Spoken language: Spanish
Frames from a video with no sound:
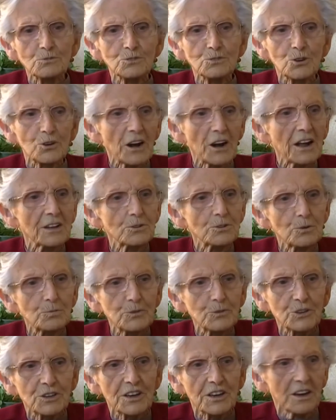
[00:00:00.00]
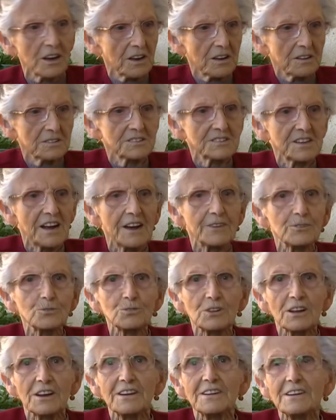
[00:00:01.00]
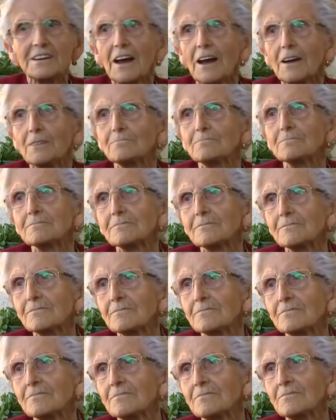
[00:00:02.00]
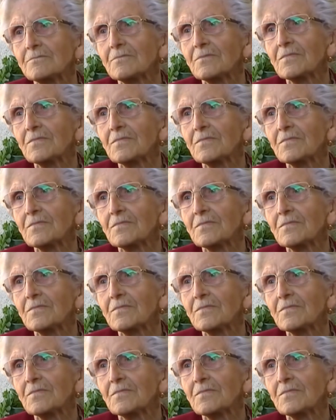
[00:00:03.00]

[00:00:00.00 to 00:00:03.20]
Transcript: llorando porque ya no tenía. ¿Y